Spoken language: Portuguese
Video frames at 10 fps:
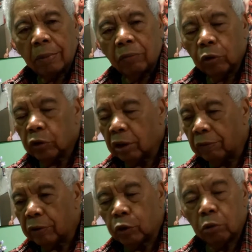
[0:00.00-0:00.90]
que você
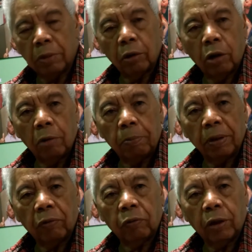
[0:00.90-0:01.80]
vai ser o melhor
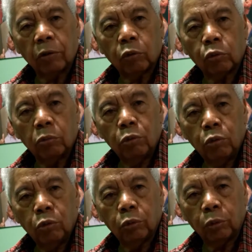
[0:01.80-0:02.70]
prefeito do
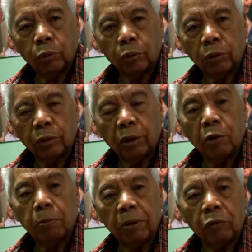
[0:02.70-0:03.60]
mundo,
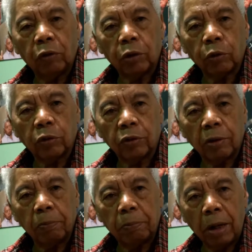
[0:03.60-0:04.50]
não o prefeito de
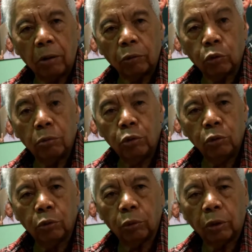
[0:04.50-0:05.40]
São Paulo, do
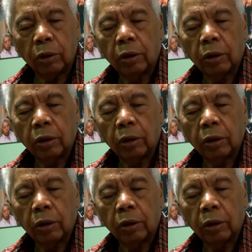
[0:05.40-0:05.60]
mundo.